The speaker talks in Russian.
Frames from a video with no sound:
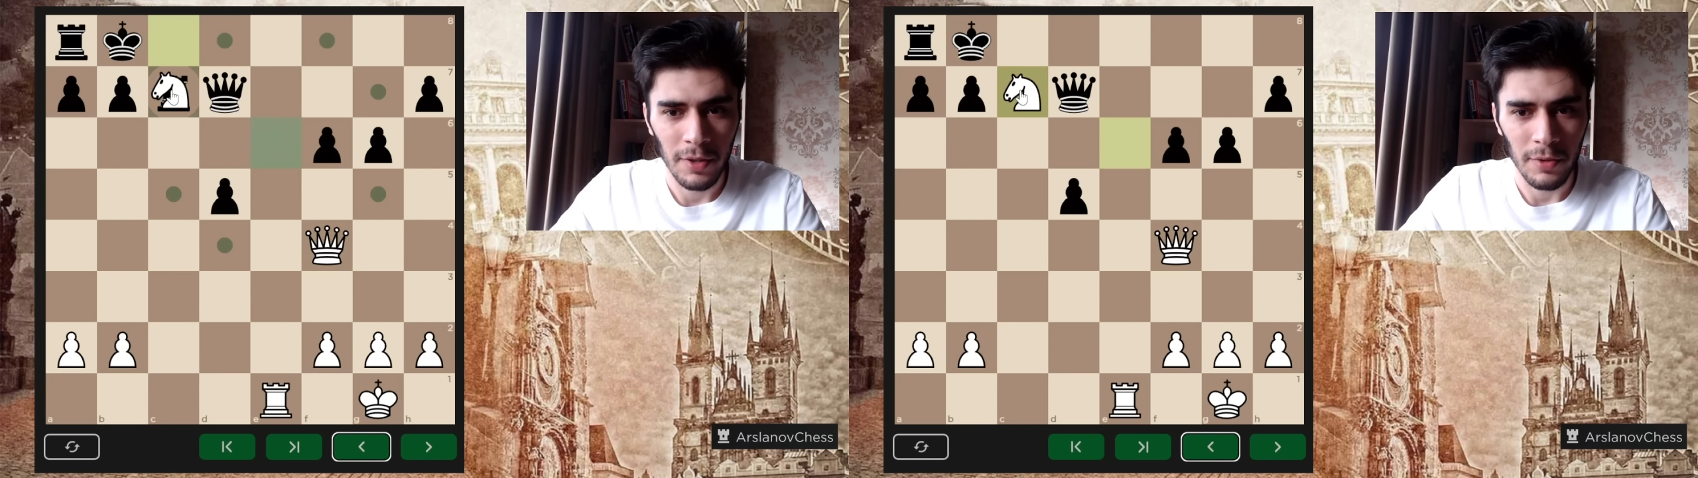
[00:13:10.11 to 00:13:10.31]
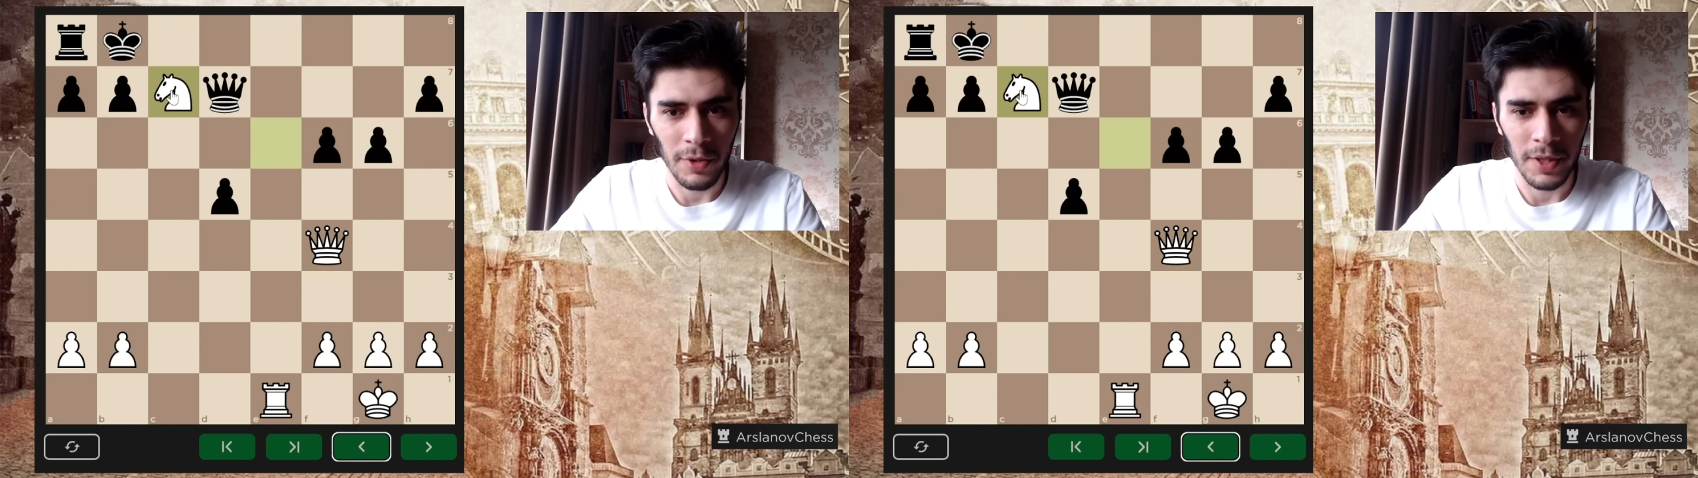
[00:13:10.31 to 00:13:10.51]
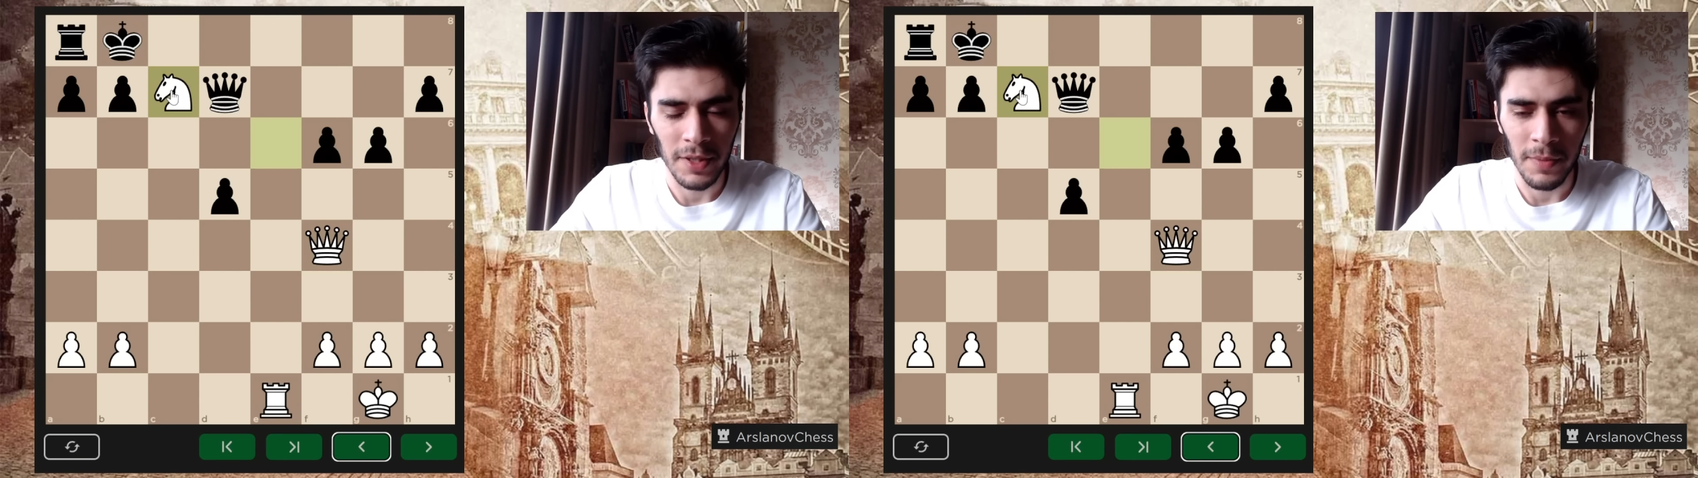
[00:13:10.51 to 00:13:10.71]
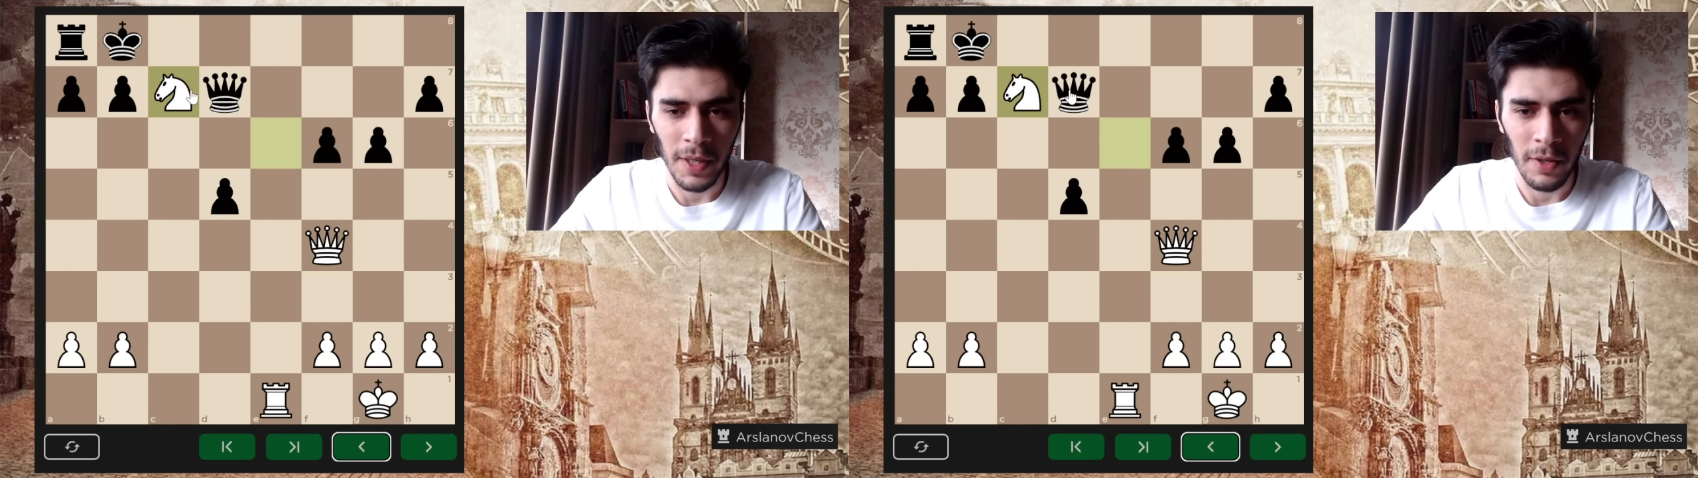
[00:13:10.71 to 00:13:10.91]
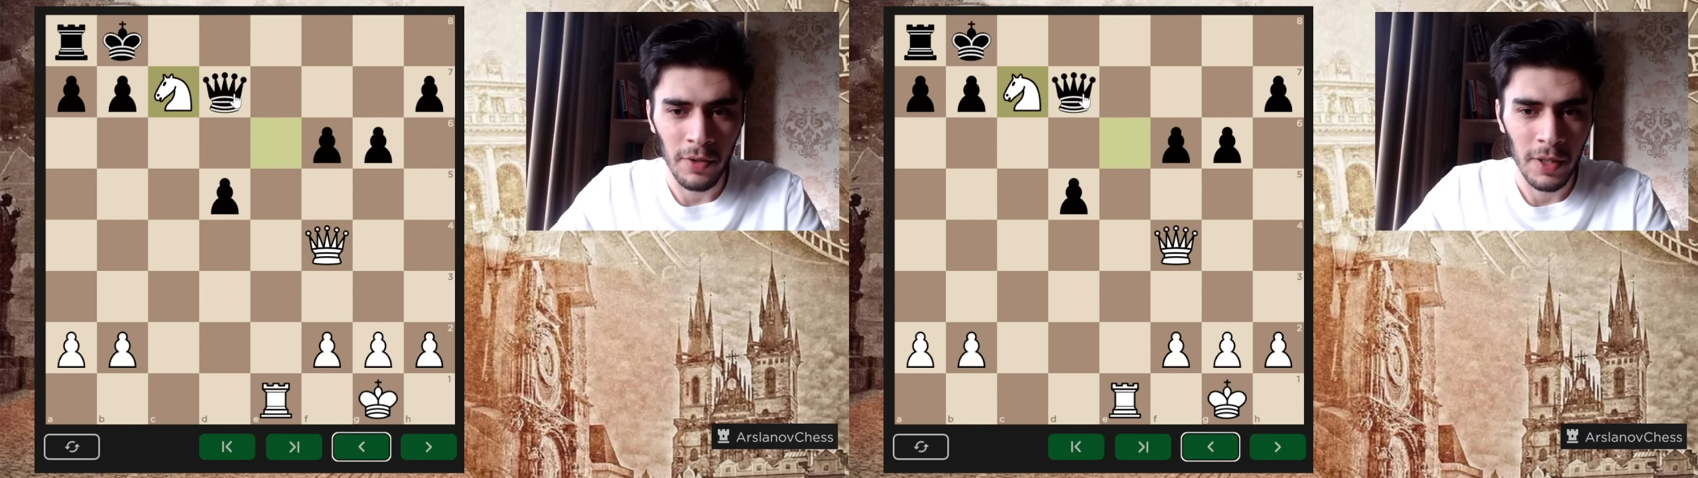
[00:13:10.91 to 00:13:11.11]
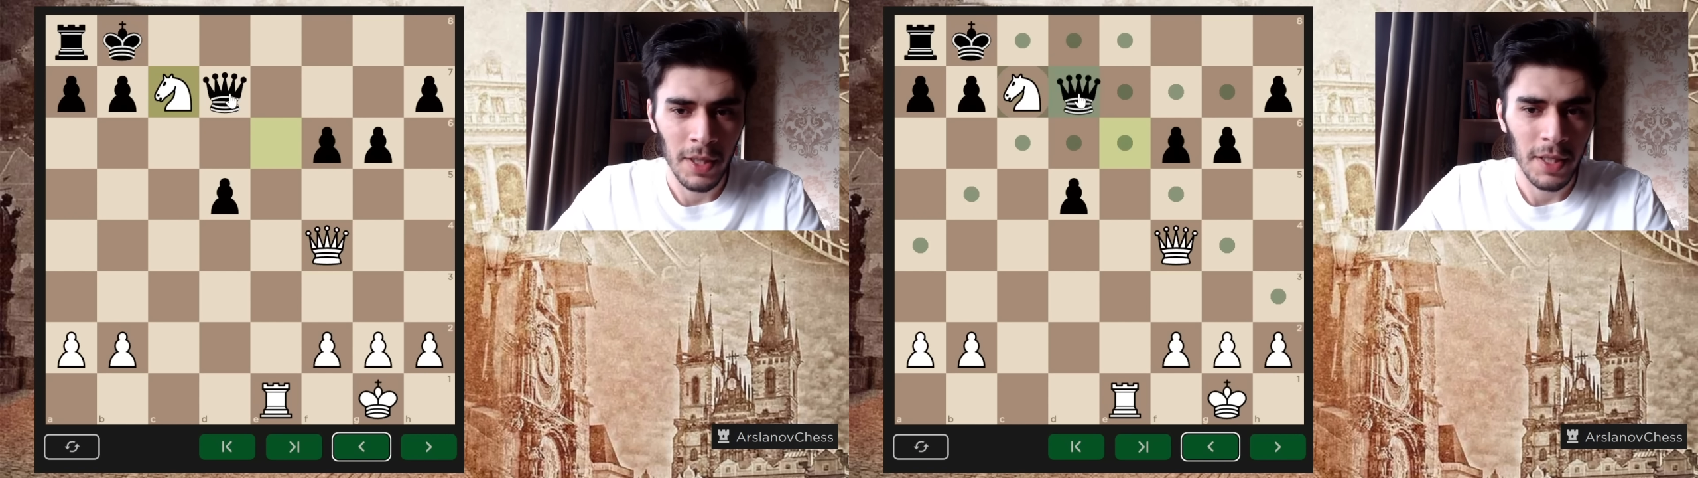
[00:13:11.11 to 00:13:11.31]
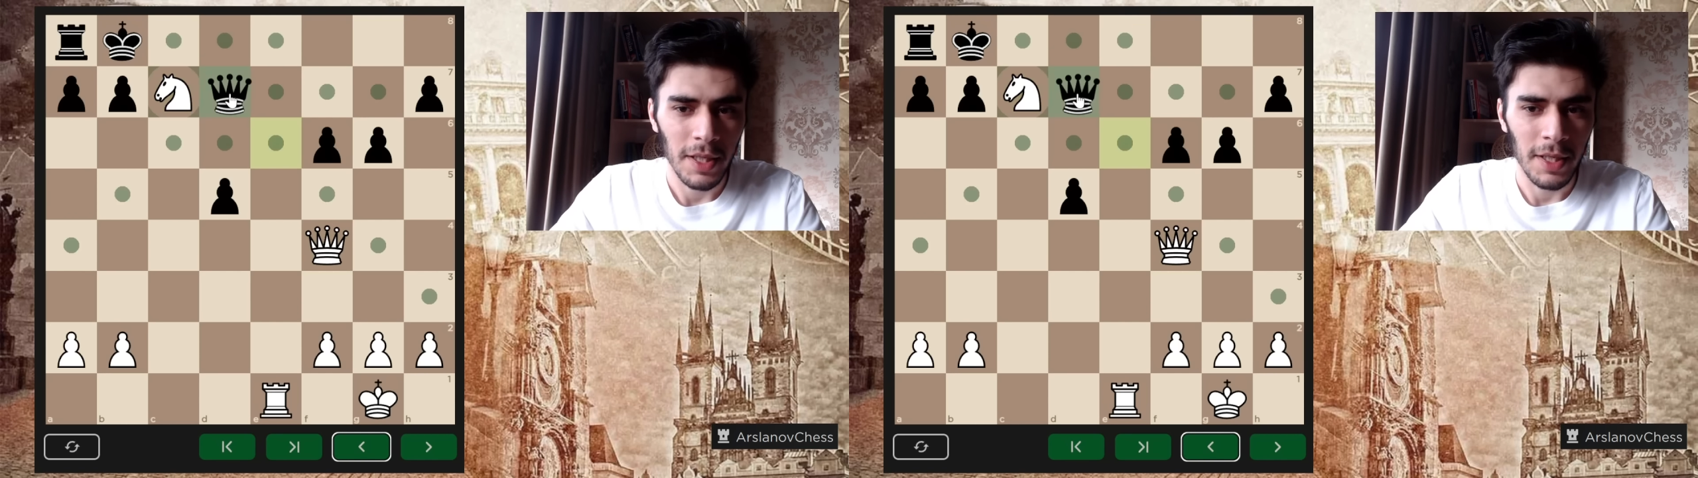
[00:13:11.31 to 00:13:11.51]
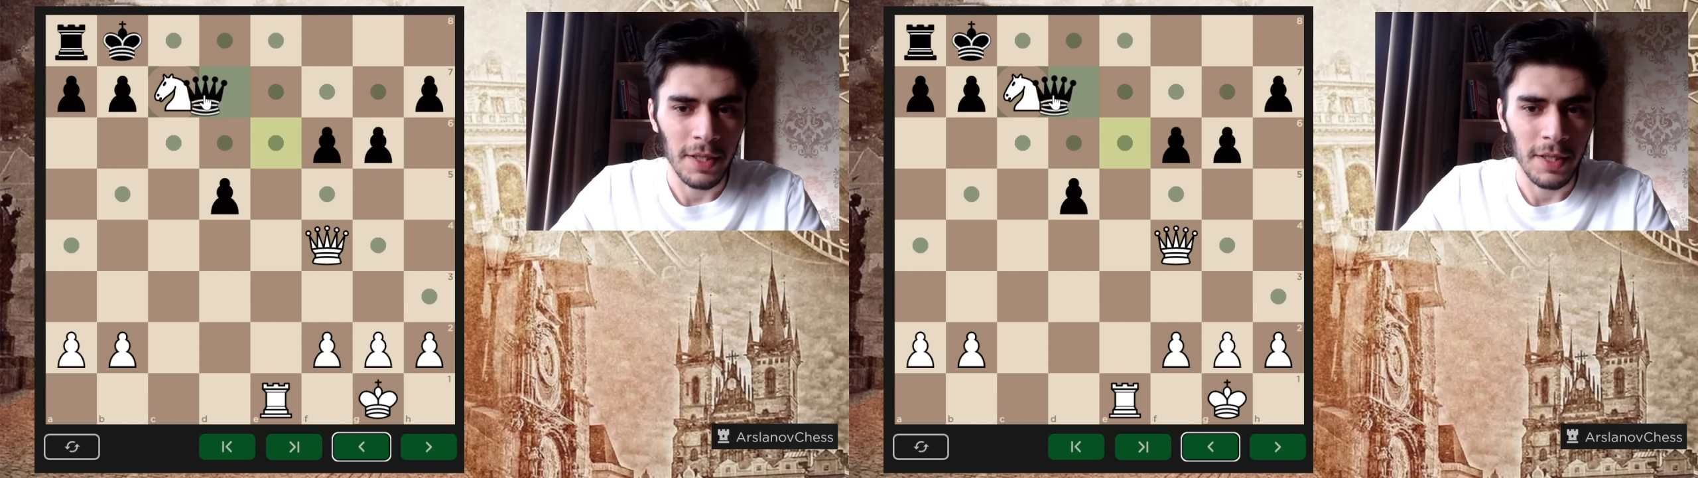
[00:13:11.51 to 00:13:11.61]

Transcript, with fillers: конь забрал, и